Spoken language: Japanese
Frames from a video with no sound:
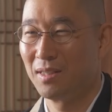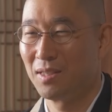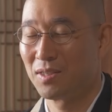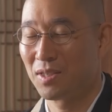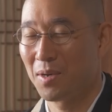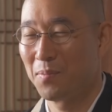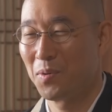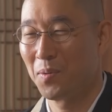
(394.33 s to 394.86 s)
で
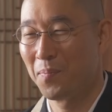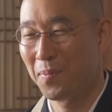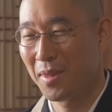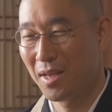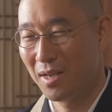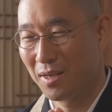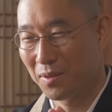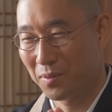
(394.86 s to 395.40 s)
しかも
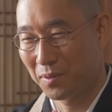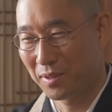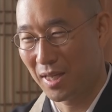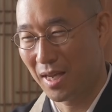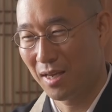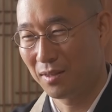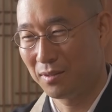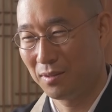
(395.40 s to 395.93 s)
この
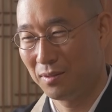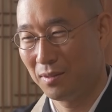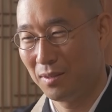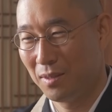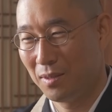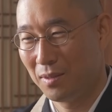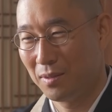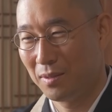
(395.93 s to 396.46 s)
大
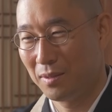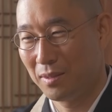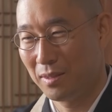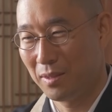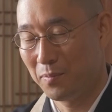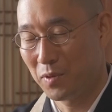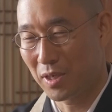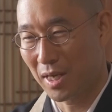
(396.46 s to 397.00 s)
学
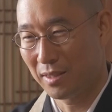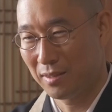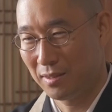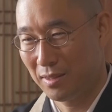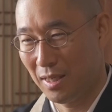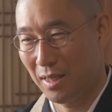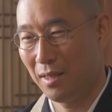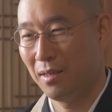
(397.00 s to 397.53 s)
に向かっ
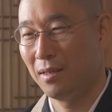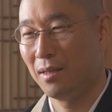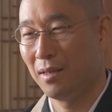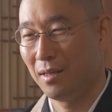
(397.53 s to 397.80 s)
て、